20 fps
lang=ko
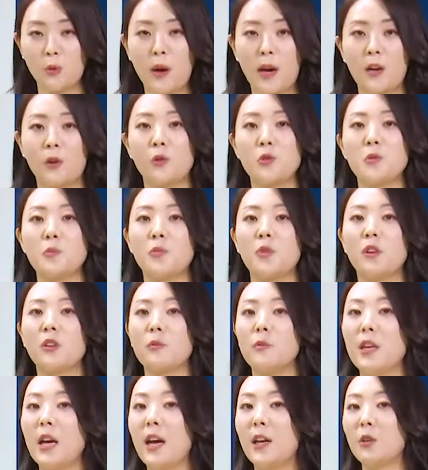말하고 싶어요.
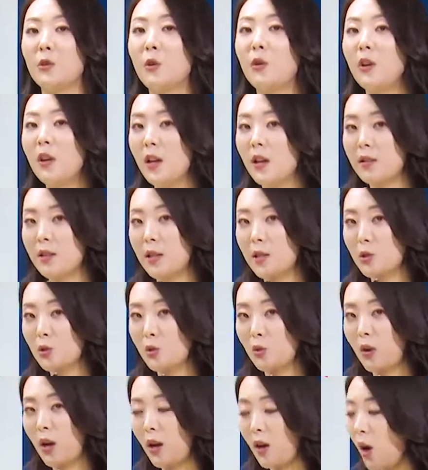그럼 이 아이도 셀
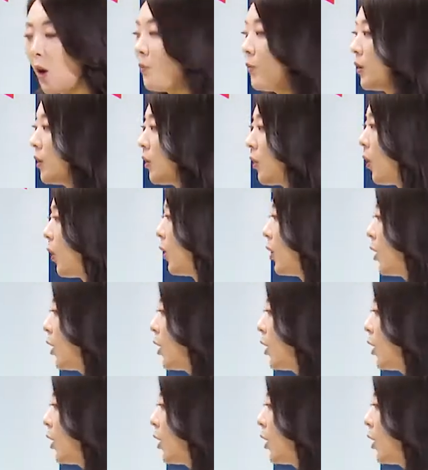수가 없는 거.